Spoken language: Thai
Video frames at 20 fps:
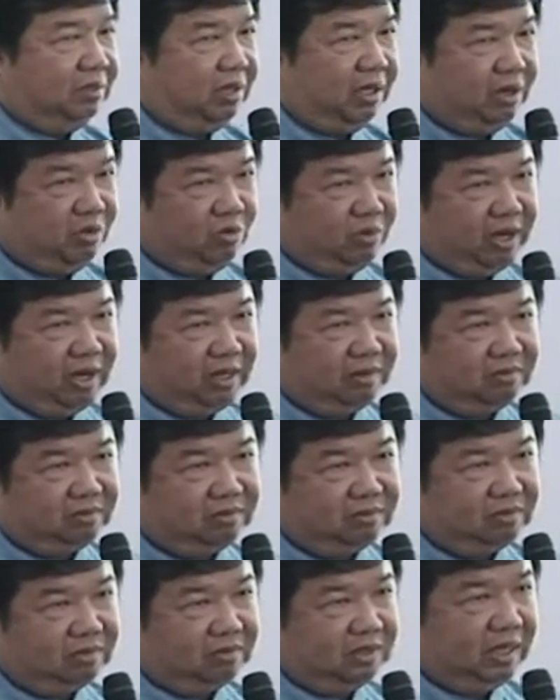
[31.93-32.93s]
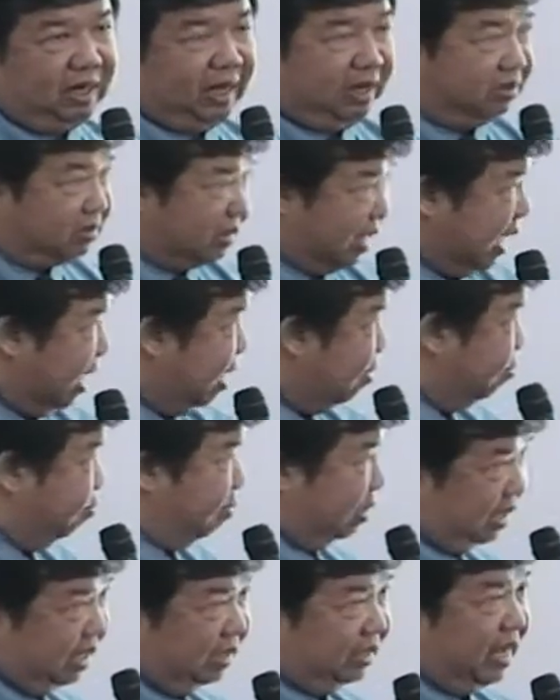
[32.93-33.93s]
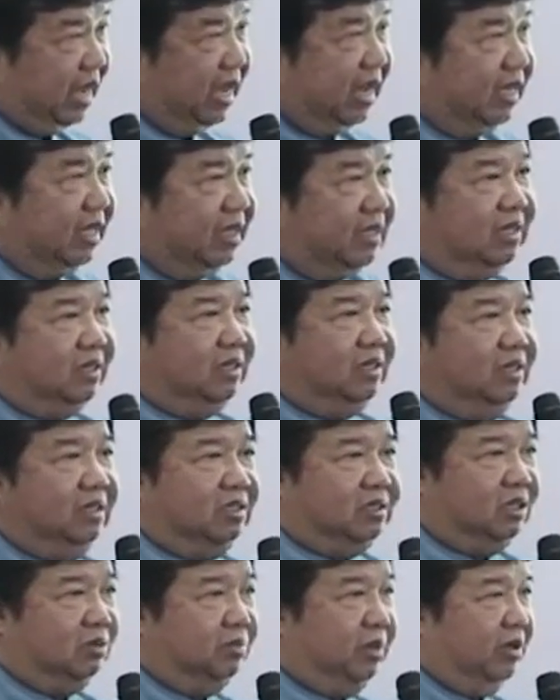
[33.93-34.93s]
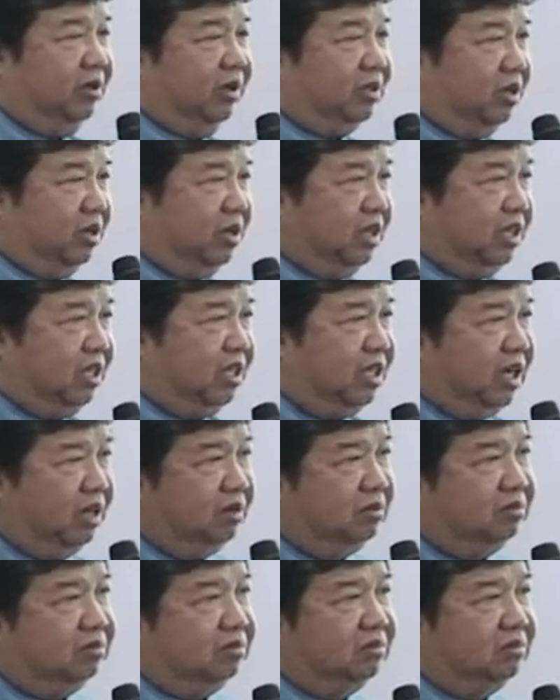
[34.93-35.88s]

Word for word: เห็นว่ายังไงก็ตามประเทศไทยถึงแม้ว่าตอนนี้ยัง